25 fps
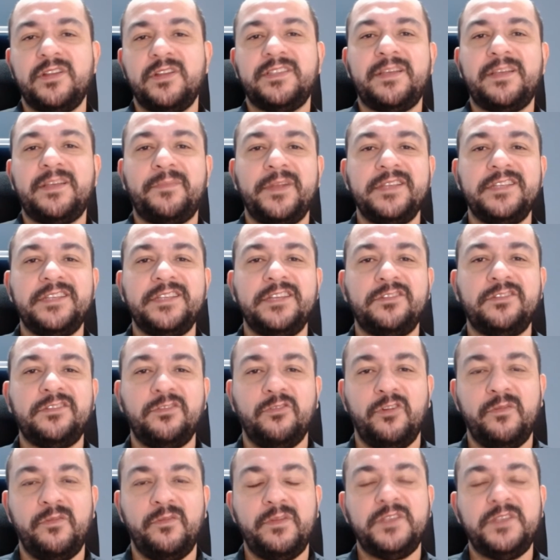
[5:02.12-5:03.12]
está presente no
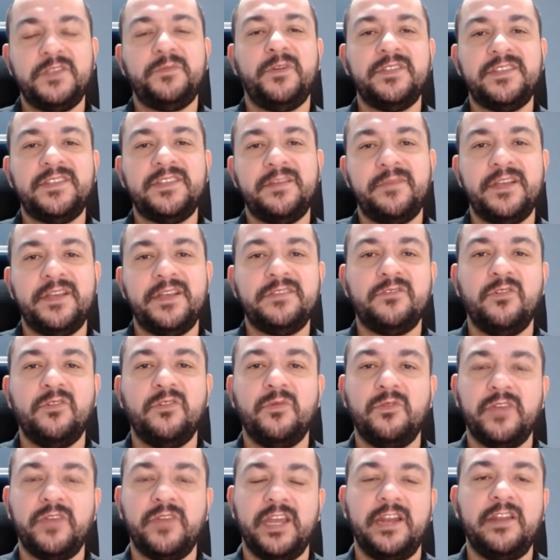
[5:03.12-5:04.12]
homem, mas pode ser mais
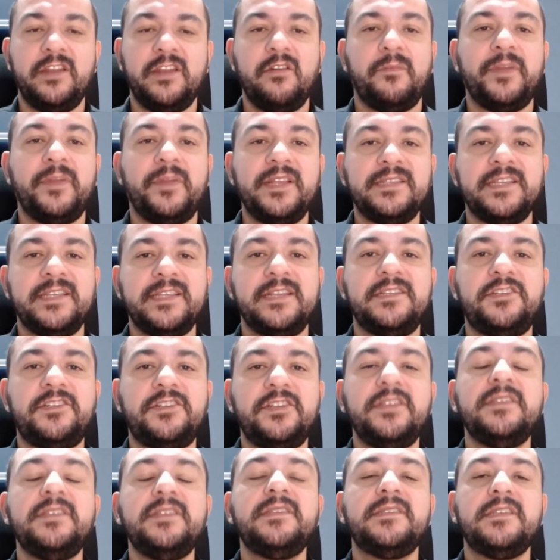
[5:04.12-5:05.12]
comum que ele não
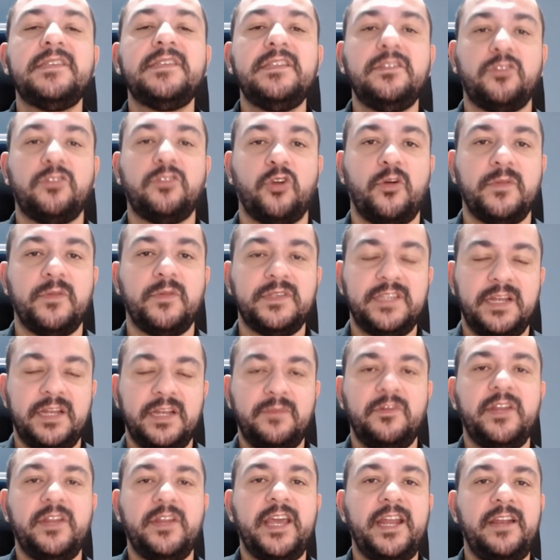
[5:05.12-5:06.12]
apresente sintomas. E na
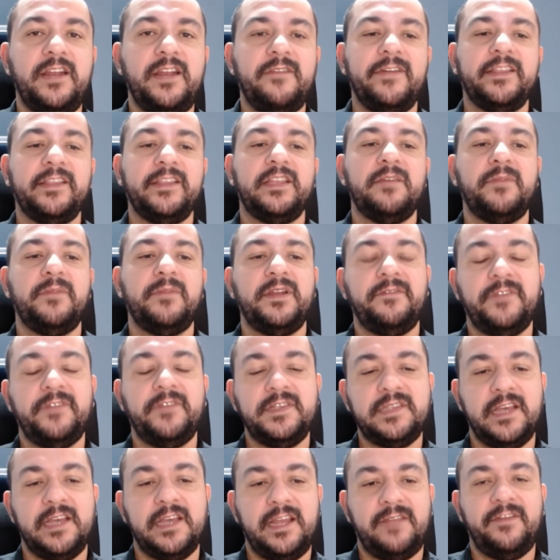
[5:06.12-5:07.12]
mulher ele vai ter a
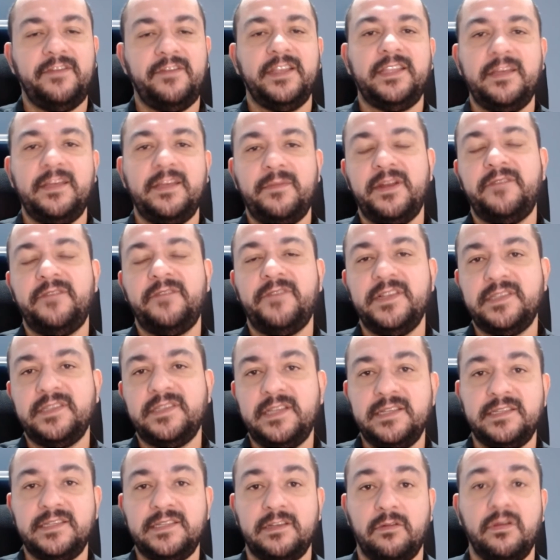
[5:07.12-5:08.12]
manifesta ela vai ter a
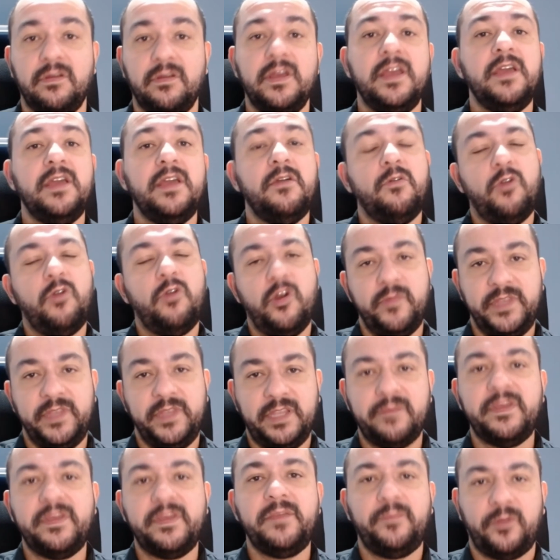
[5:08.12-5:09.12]
manifestação. O homem
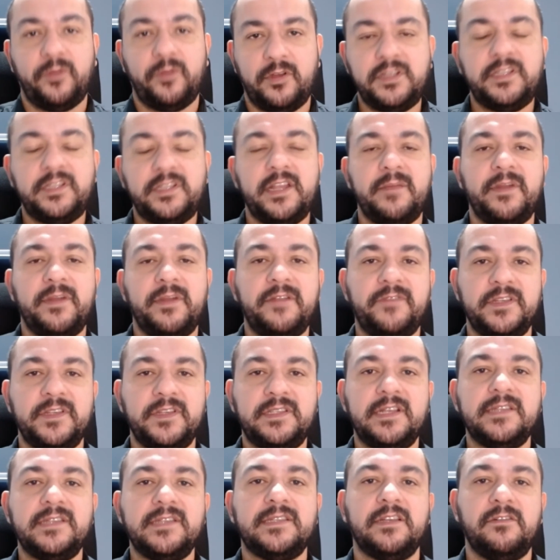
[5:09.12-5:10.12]
também pode ter a
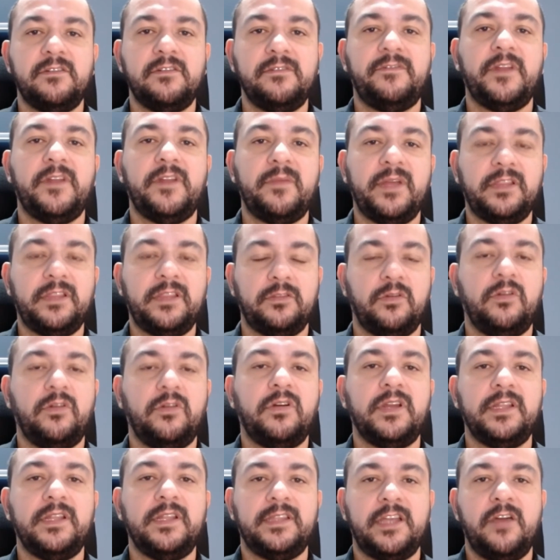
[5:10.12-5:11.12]
manifestação
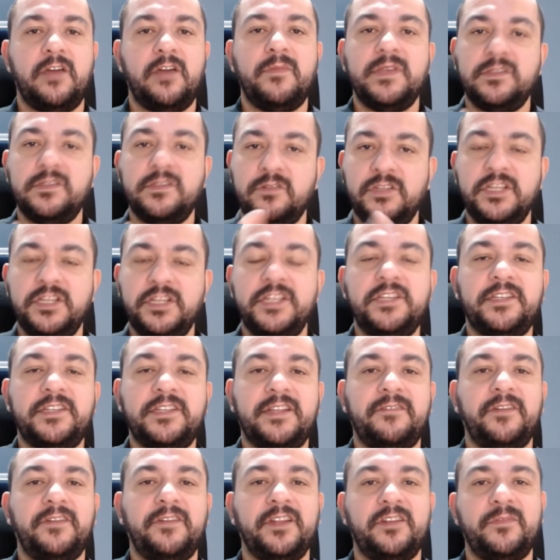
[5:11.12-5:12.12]
inflamatória e tal, mas hoje a gente
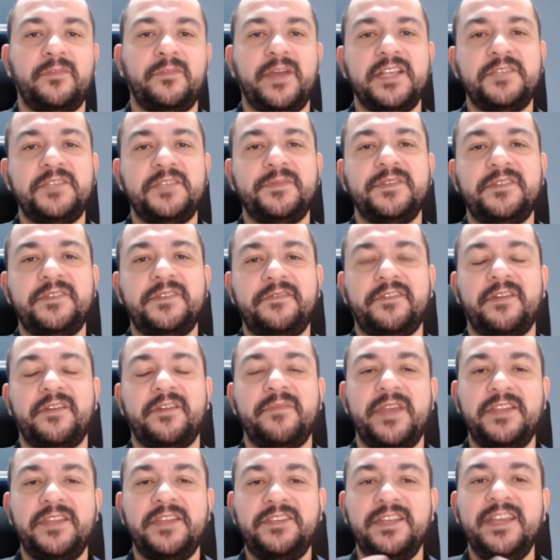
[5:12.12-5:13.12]
está falando mais
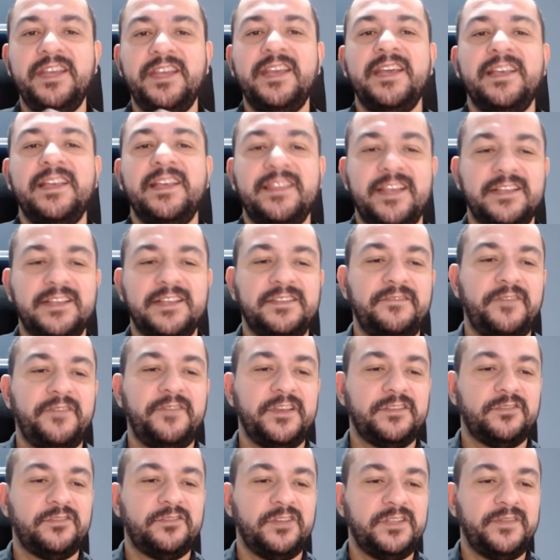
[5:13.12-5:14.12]
especificamente das
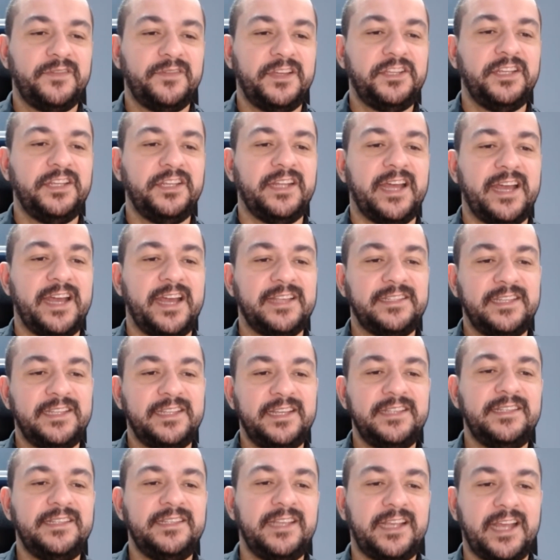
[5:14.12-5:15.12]
infecções vaginais. E
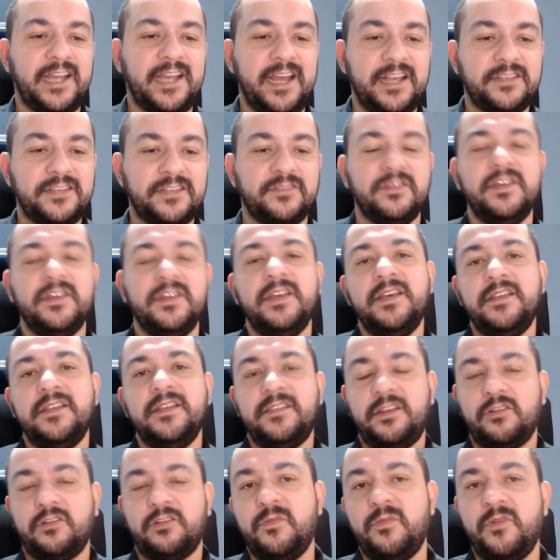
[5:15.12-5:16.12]
nesse caso
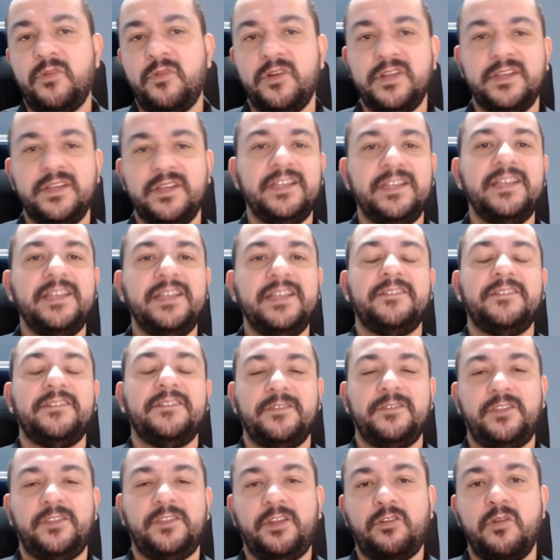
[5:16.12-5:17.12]
Tricomona,
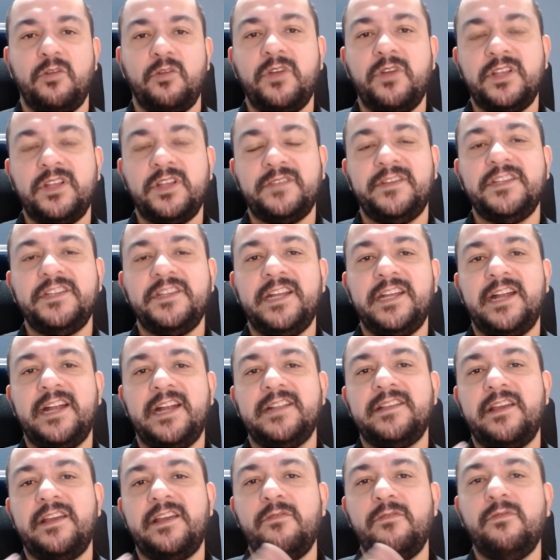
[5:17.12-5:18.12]
tricomonas
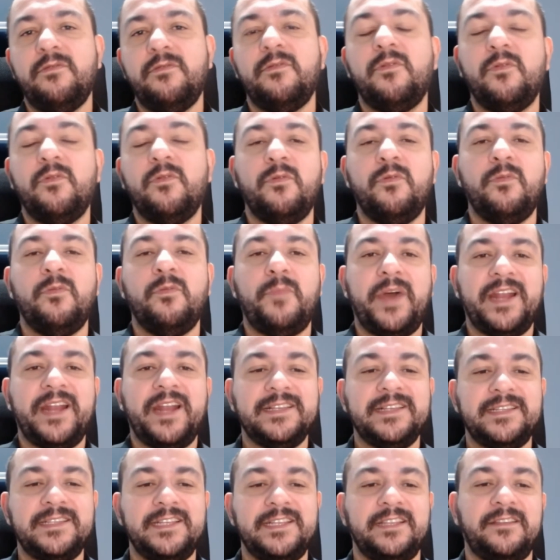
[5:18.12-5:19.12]
vaginalis é um, um,
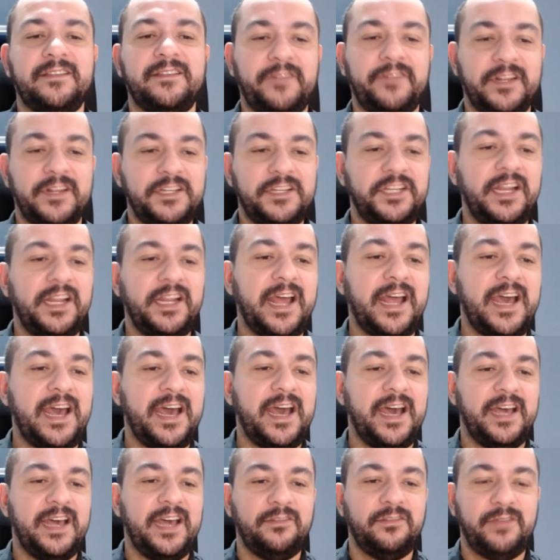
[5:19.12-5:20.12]
parasita
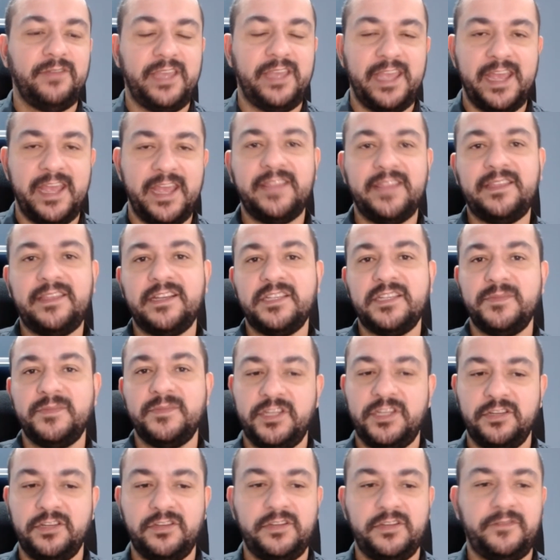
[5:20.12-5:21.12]
flagelado que é
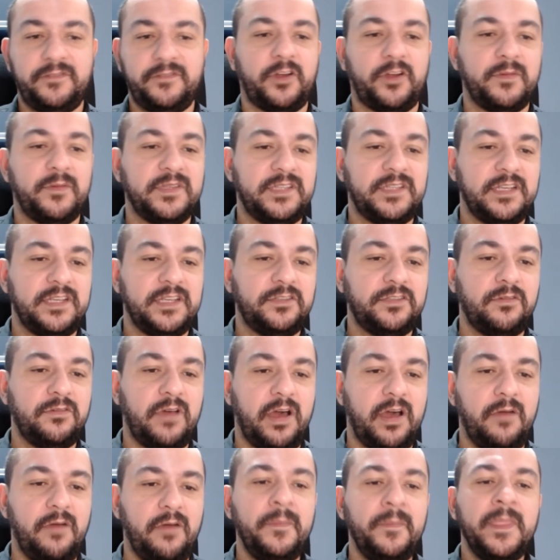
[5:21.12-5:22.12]
transmitido de forma
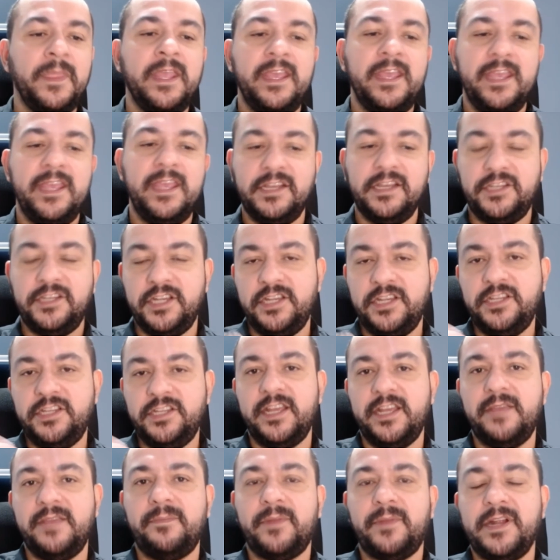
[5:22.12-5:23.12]
sexual e atinge
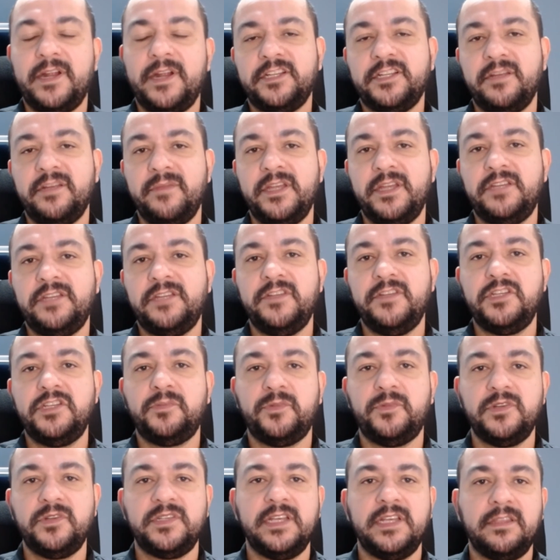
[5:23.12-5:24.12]
aí praticamente
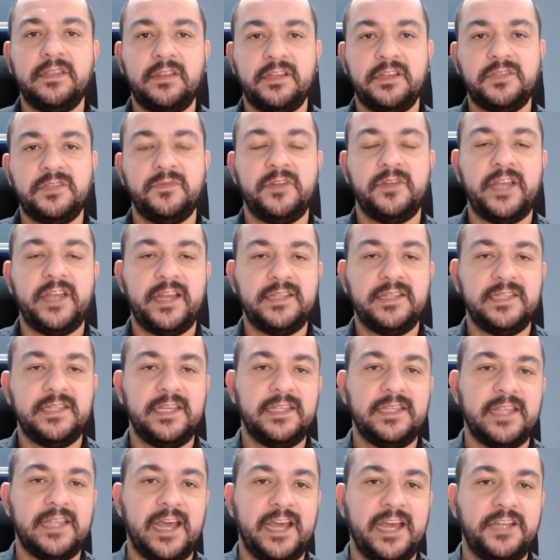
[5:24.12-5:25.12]
20% das mulheres em
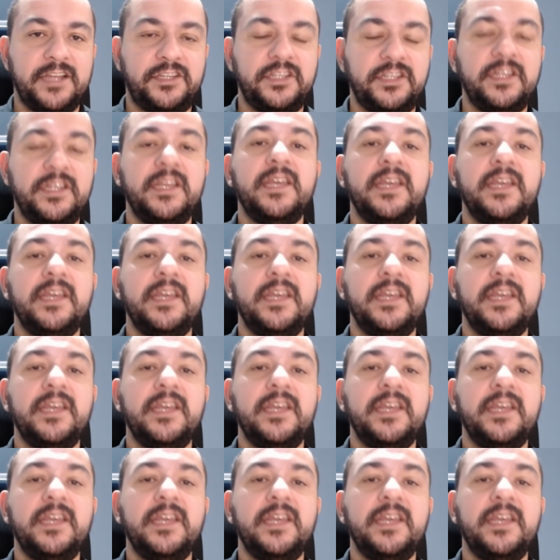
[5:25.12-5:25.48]
idade